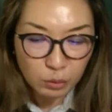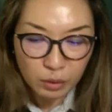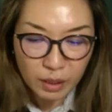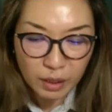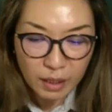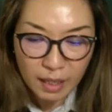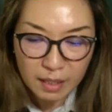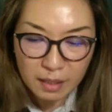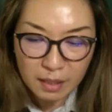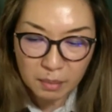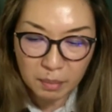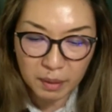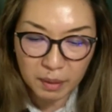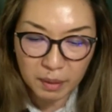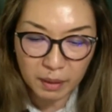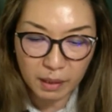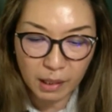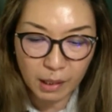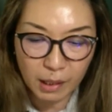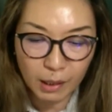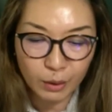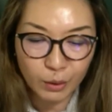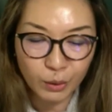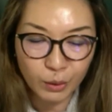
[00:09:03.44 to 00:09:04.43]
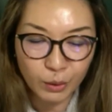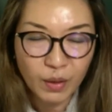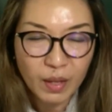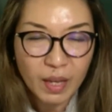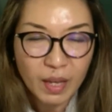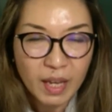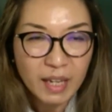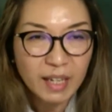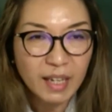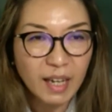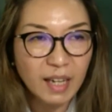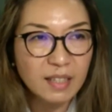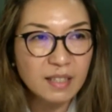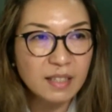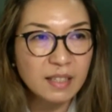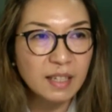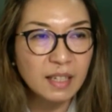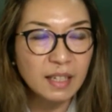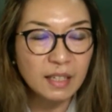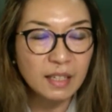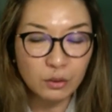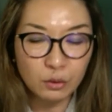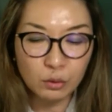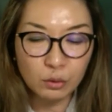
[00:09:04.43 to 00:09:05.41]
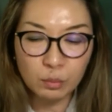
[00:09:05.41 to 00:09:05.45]
tidak seperti itu. Kasih
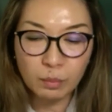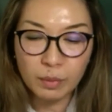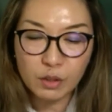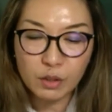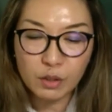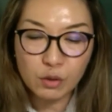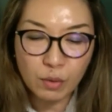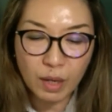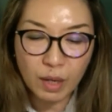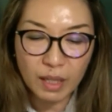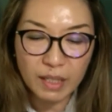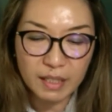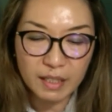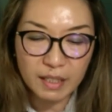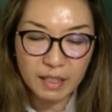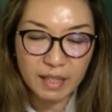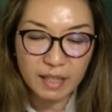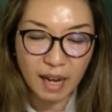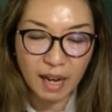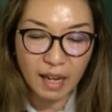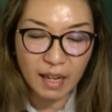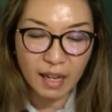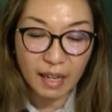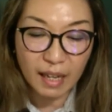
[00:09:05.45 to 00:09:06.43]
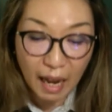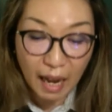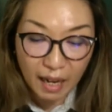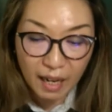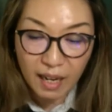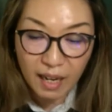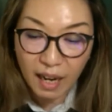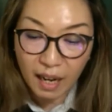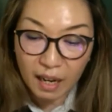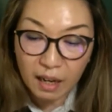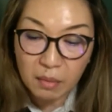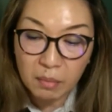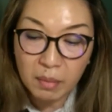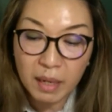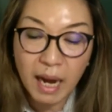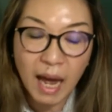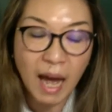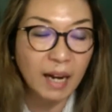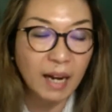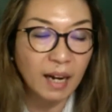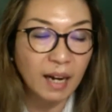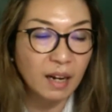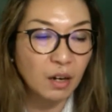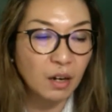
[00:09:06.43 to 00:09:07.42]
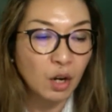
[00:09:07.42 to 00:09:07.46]
itu bersuka cita karena
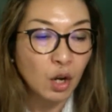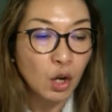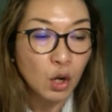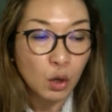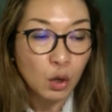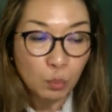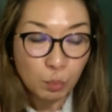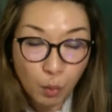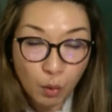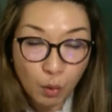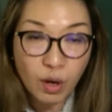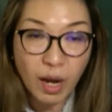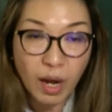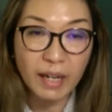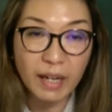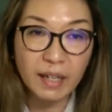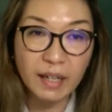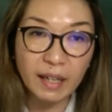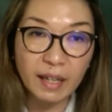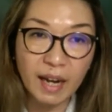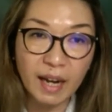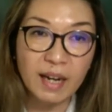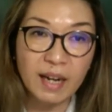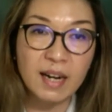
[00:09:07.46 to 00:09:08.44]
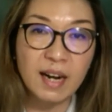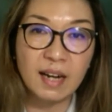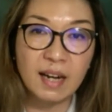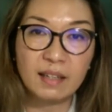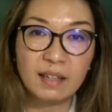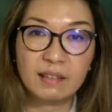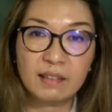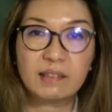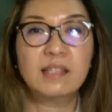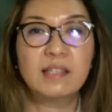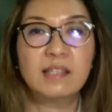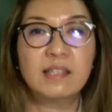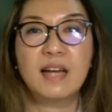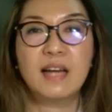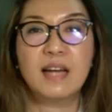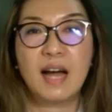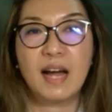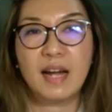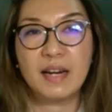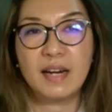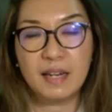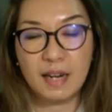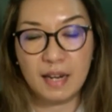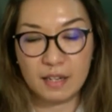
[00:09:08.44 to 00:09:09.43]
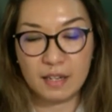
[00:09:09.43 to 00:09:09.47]
kebenaran, bukan karena
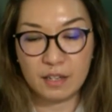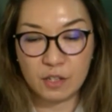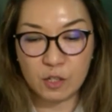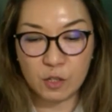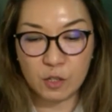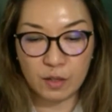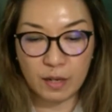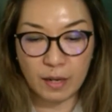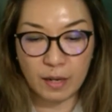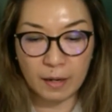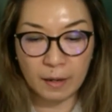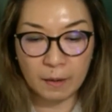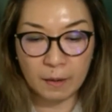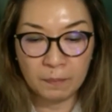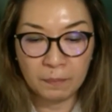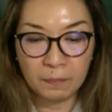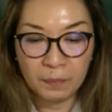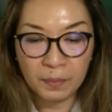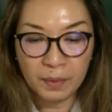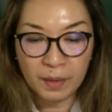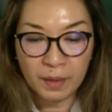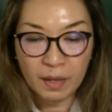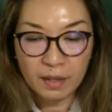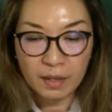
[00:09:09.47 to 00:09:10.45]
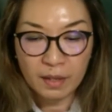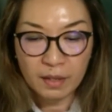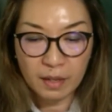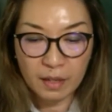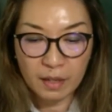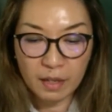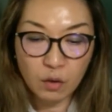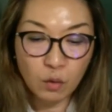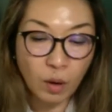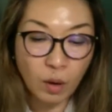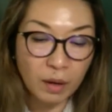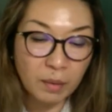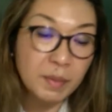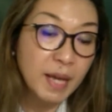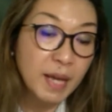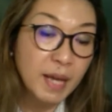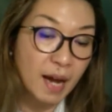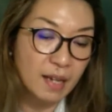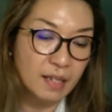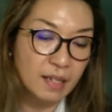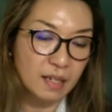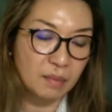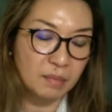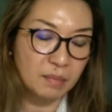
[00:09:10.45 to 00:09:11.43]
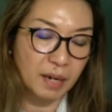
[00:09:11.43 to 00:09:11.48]
ketidakadilan, saudara. Jadi luar
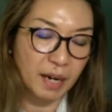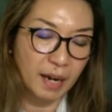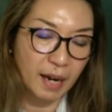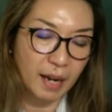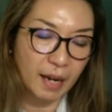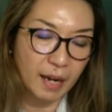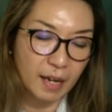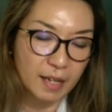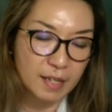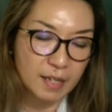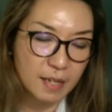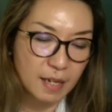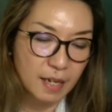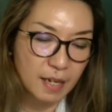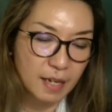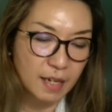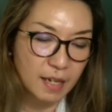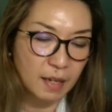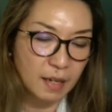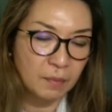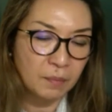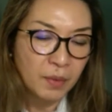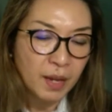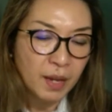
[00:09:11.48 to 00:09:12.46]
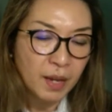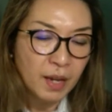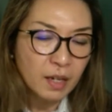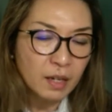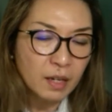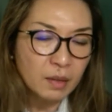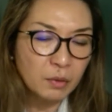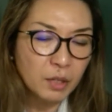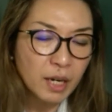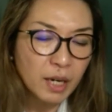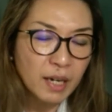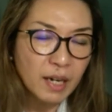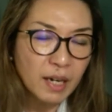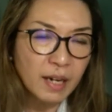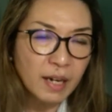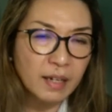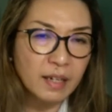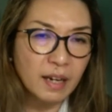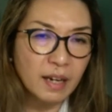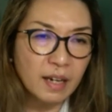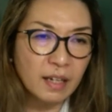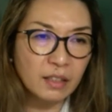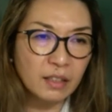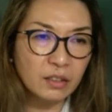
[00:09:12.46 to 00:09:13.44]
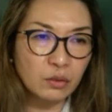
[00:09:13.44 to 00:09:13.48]
biasa mengenai kasih ini. Kemudian ayat
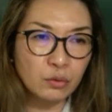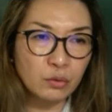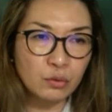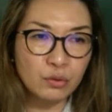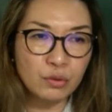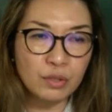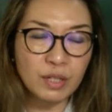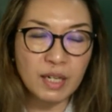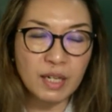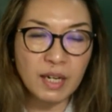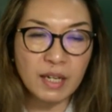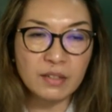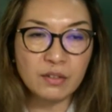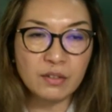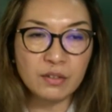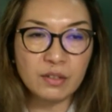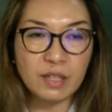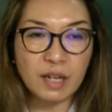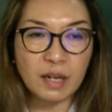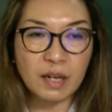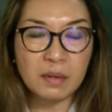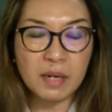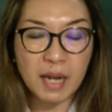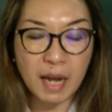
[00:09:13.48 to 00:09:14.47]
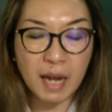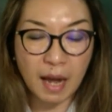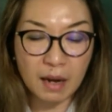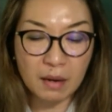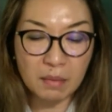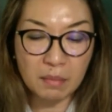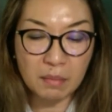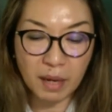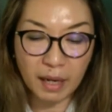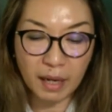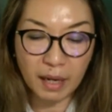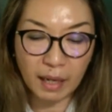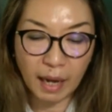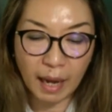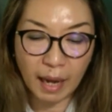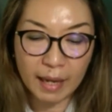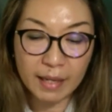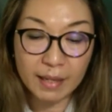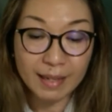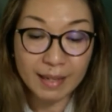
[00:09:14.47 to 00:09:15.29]
yang ketujuh dilanjutkan dengan mengenai